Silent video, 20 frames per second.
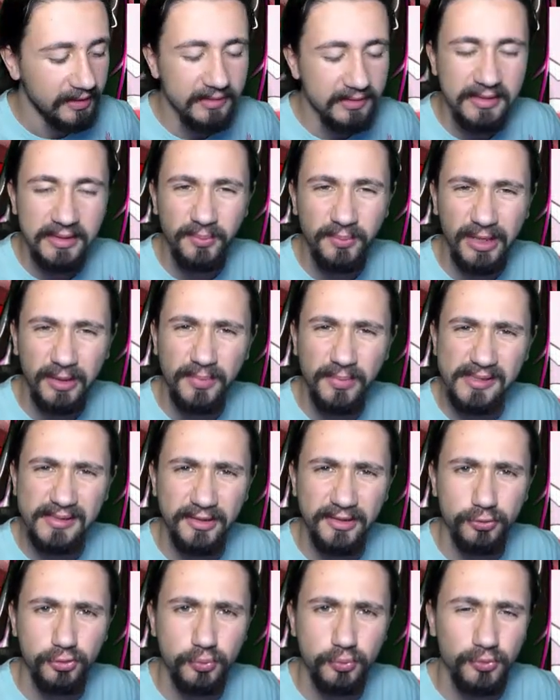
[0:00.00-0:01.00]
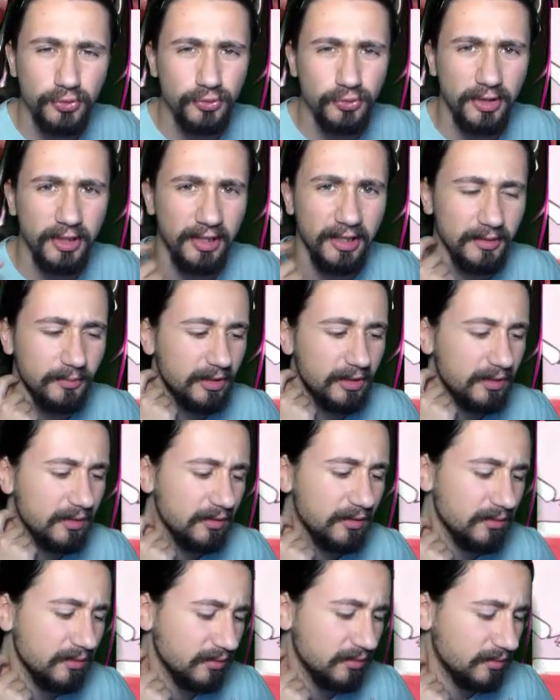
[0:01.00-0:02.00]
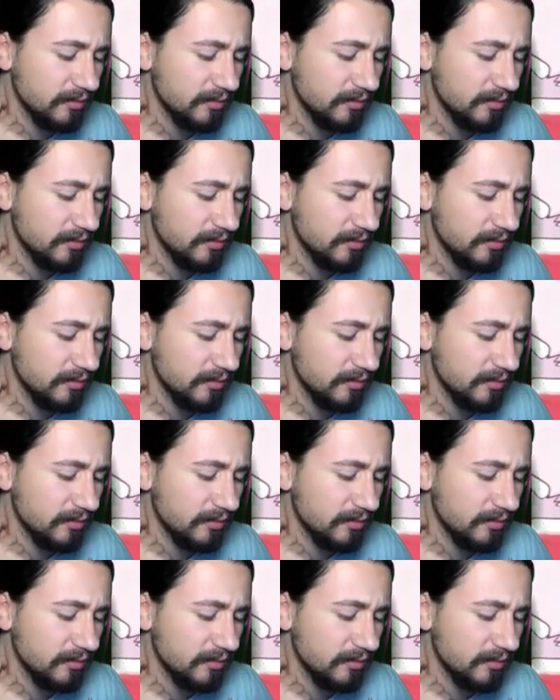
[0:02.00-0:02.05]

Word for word: En iyi Balbazar düşmüştü galiba.